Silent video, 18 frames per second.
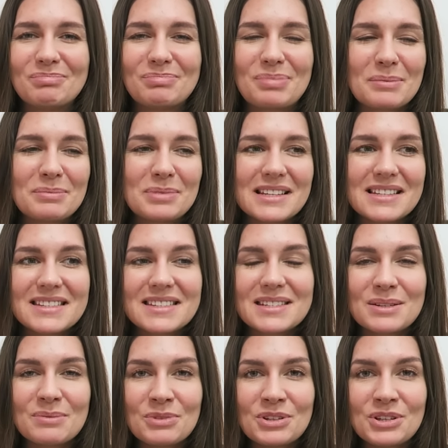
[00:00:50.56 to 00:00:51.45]
побыть
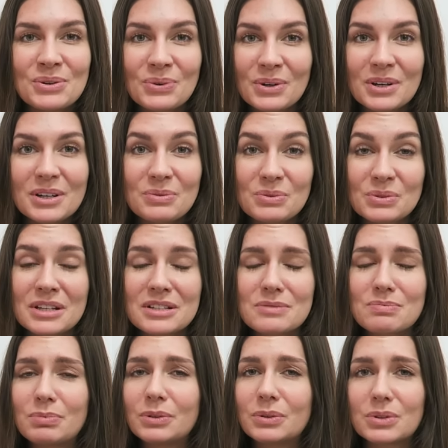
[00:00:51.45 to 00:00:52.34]
с семьей. У
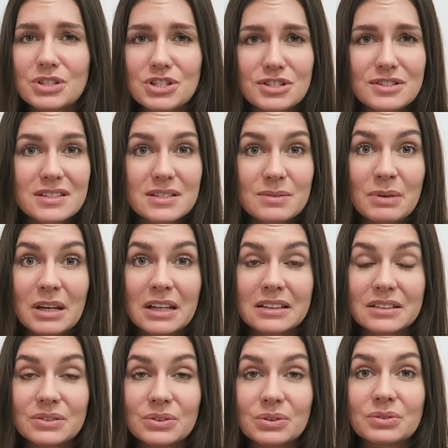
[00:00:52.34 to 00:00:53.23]
нас был очень
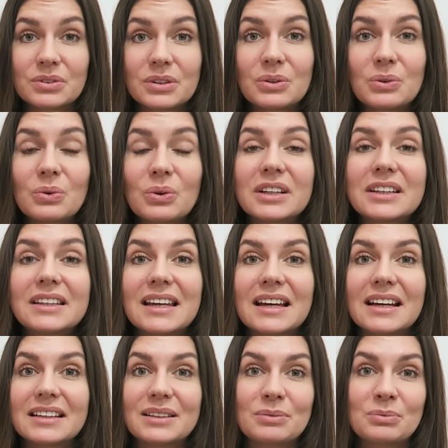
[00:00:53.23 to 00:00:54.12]
семейный Новый год,
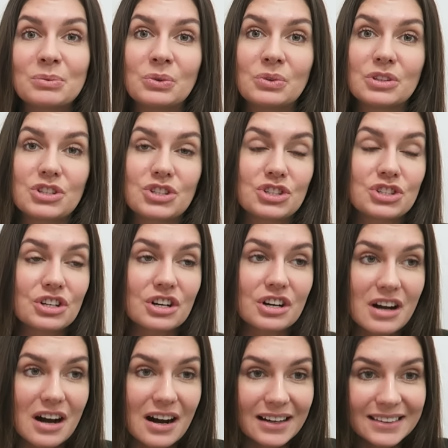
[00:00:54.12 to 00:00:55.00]
я этому очень
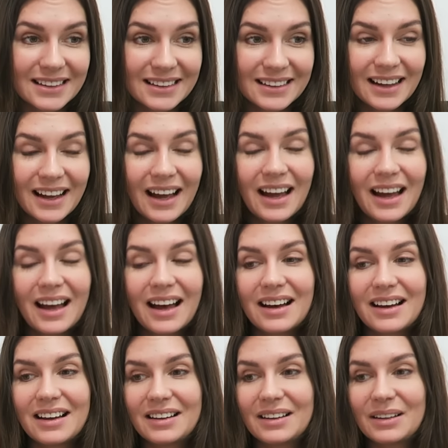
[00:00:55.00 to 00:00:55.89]
рада,
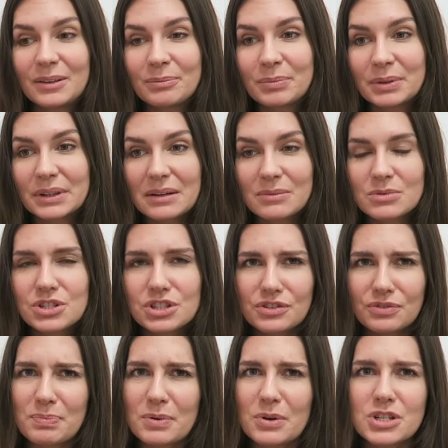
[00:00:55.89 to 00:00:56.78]
а, потому
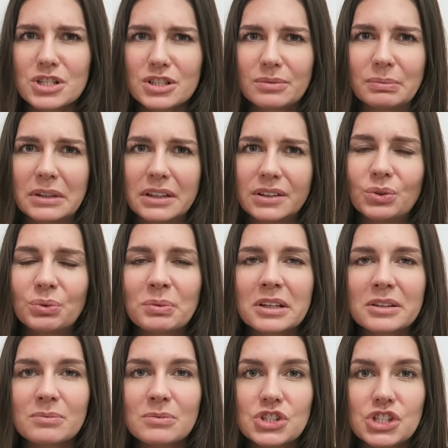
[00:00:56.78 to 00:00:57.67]
что в прошлом году
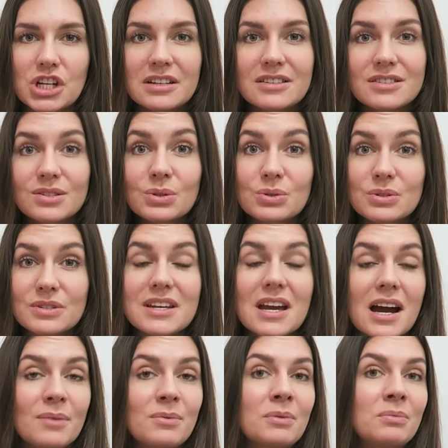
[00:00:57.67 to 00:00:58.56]
мы отмечали с
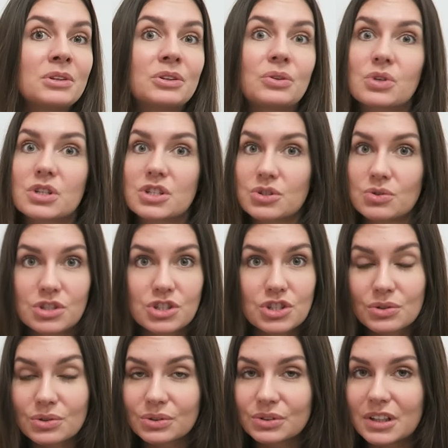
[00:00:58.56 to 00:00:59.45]
друзьями, мы тоже
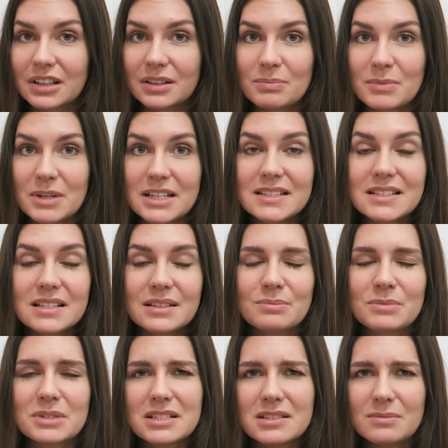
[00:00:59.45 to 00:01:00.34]
очень круто
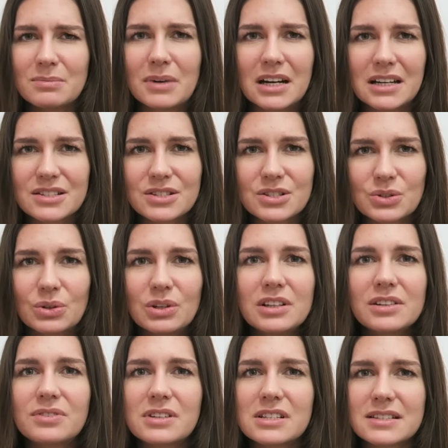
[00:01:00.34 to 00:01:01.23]
отметили, мы снимали
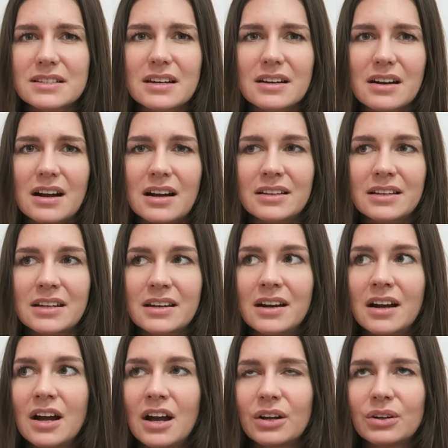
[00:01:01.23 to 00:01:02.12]
столик в
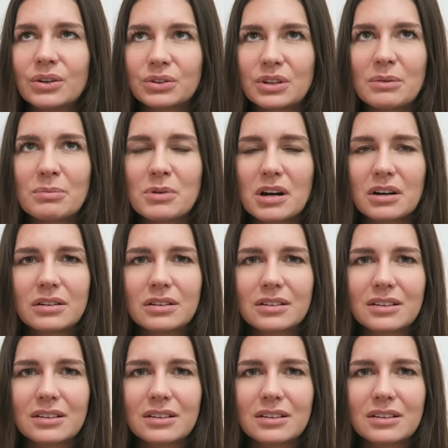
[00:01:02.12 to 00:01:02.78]
ресторане, ну там как